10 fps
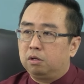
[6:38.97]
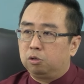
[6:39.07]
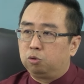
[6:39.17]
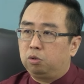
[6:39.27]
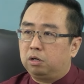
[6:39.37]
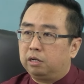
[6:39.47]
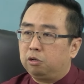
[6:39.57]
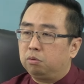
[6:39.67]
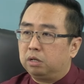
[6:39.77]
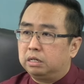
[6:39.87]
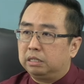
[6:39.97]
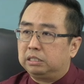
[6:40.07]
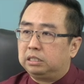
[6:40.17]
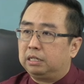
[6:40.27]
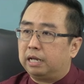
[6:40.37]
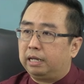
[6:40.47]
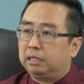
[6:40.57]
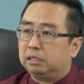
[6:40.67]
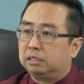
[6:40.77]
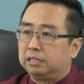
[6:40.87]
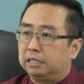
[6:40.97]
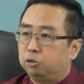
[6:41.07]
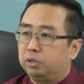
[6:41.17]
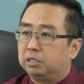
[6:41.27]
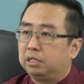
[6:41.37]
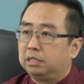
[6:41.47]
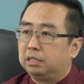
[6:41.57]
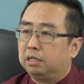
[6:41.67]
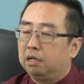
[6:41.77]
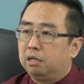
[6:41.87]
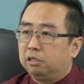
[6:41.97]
如何用科技来解决这个，